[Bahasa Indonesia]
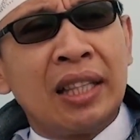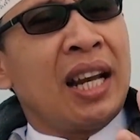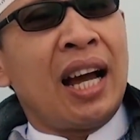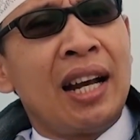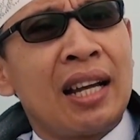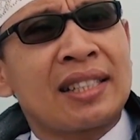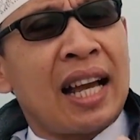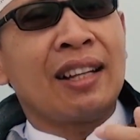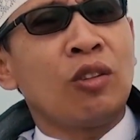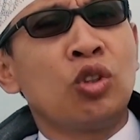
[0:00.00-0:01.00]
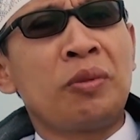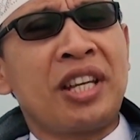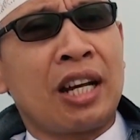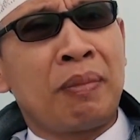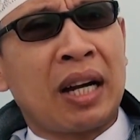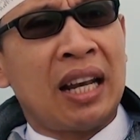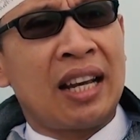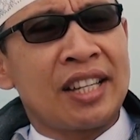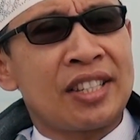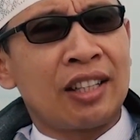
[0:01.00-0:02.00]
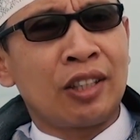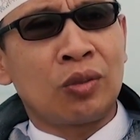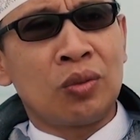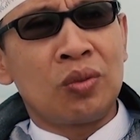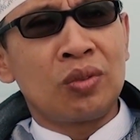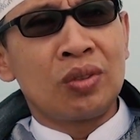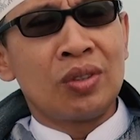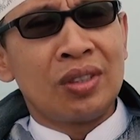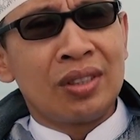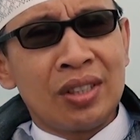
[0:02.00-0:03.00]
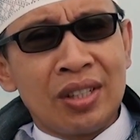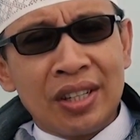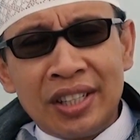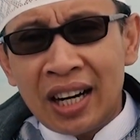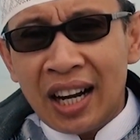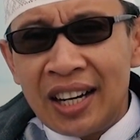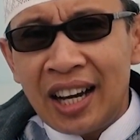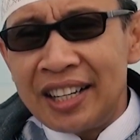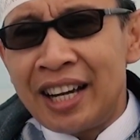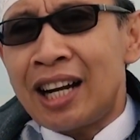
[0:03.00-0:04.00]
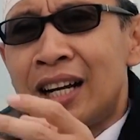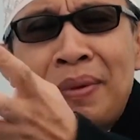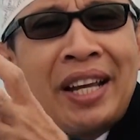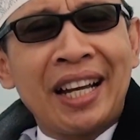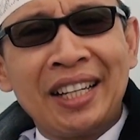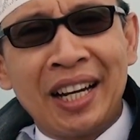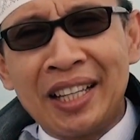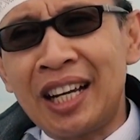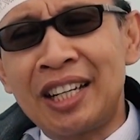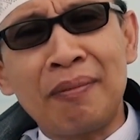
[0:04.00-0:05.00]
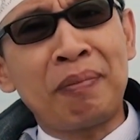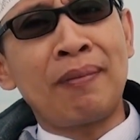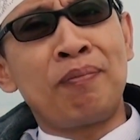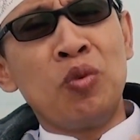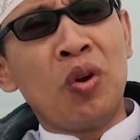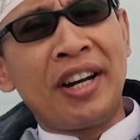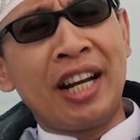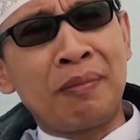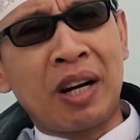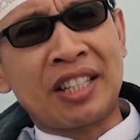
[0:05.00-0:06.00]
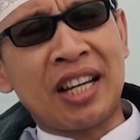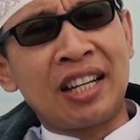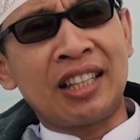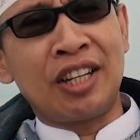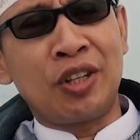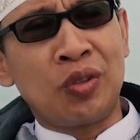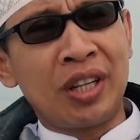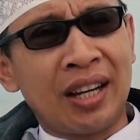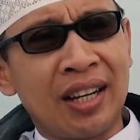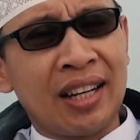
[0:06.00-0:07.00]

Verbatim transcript: Tidak ada saat untuk mencari bekal lagi saat itu. Yang ada hanya kebaikan yang kita dapat buah dari pekerjaan kita di dunia.